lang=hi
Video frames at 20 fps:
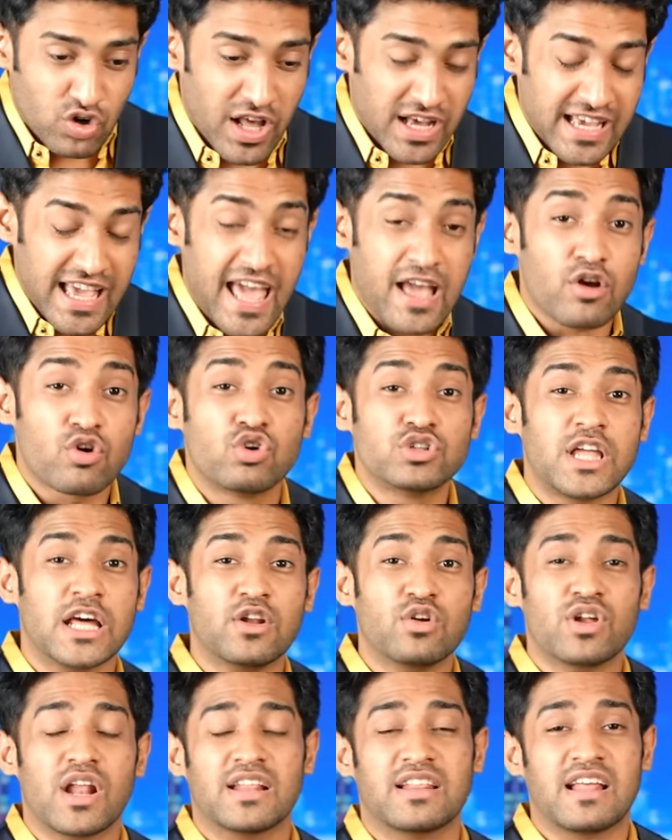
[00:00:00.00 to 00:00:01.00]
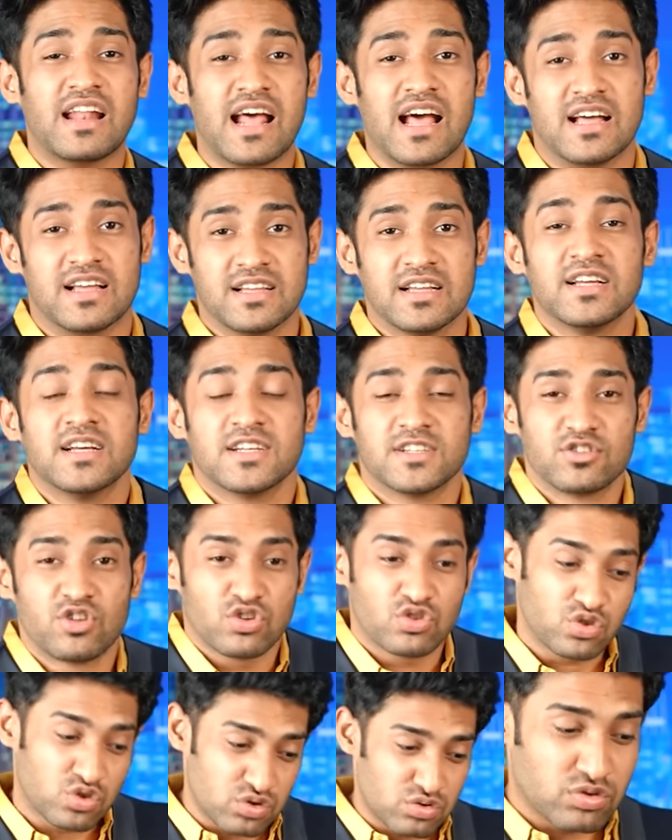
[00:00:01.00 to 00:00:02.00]
थोड़ा क्या घुटन हो रहा था ना तो
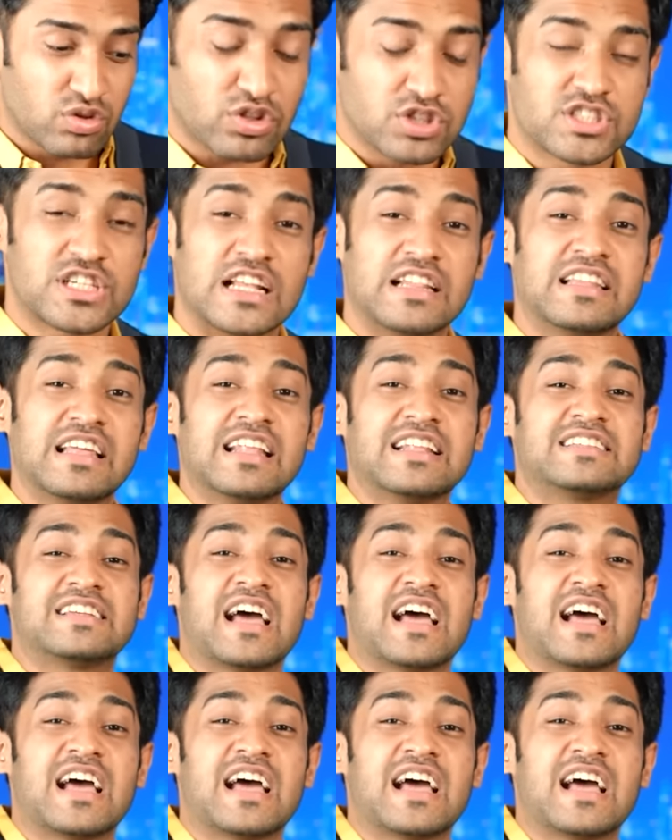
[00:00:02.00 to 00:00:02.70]
तो जल्दी